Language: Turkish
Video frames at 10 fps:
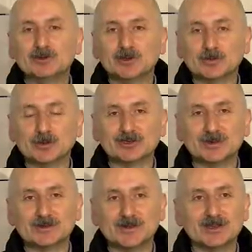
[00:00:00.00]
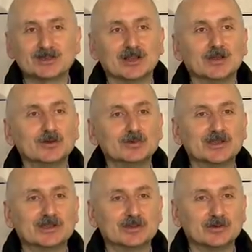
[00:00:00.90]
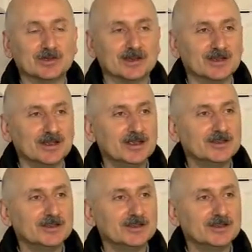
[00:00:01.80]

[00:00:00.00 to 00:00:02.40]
çok projemiz var inşallah önümüzdeki günlerde